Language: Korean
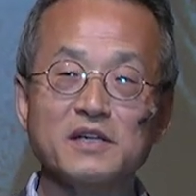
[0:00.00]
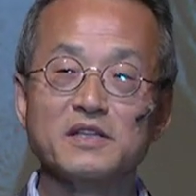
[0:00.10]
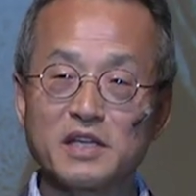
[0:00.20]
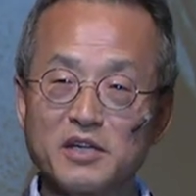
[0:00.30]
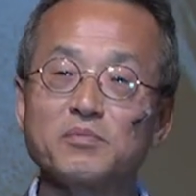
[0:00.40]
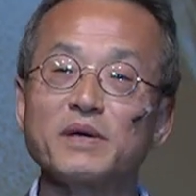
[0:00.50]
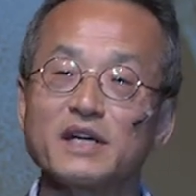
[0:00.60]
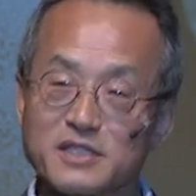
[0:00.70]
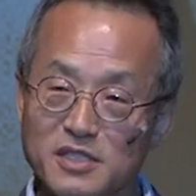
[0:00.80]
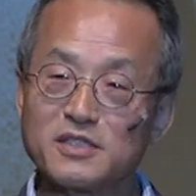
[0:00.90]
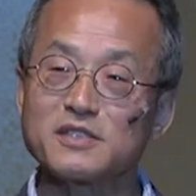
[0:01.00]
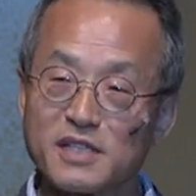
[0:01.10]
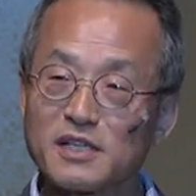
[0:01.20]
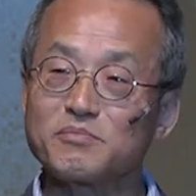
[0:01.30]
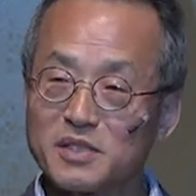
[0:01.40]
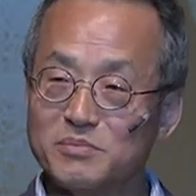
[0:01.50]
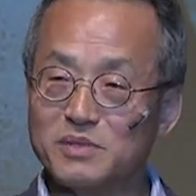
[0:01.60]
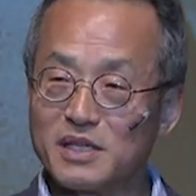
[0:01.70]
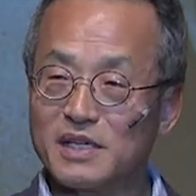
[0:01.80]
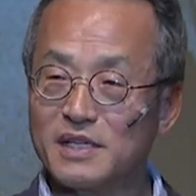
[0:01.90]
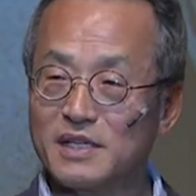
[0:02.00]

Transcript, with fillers: 내 옆에 앉아 있는 사람들입니다.